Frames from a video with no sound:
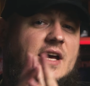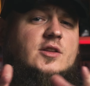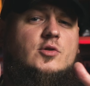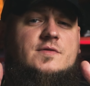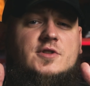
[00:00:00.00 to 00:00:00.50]

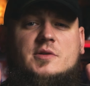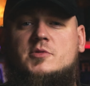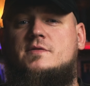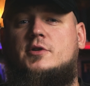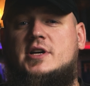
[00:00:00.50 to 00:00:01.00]
Daje to oczywiście
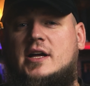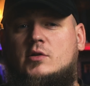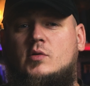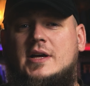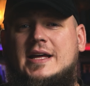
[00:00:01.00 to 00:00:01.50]
możliwość
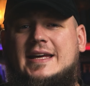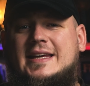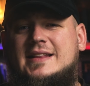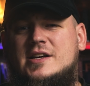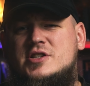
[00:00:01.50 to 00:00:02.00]
handlu,
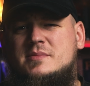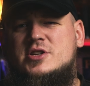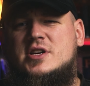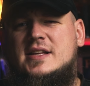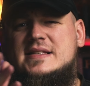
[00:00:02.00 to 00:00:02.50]
jednakże
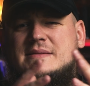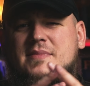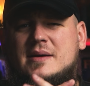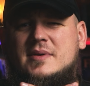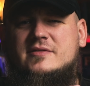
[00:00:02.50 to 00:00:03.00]
mieszkańcy
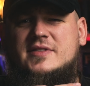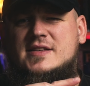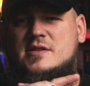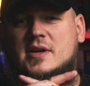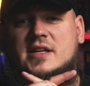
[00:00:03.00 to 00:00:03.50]
Bremen
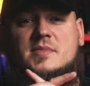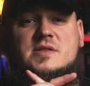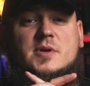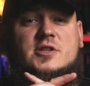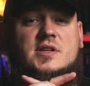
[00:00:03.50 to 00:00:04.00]
wiedzą jak
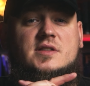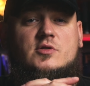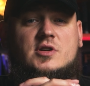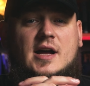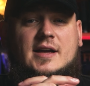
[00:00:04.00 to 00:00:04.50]
niebezpieczny jest
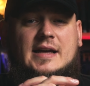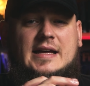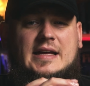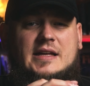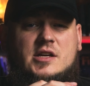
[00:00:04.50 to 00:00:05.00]
to szlak
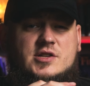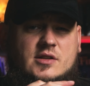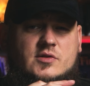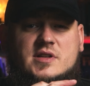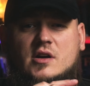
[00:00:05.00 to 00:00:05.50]
i
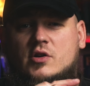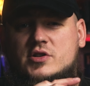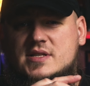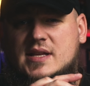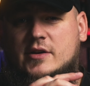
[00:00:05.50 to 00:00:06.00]
rzadko z niego
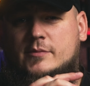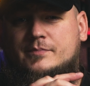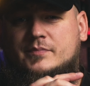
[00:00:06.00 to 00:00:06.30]
korzystają.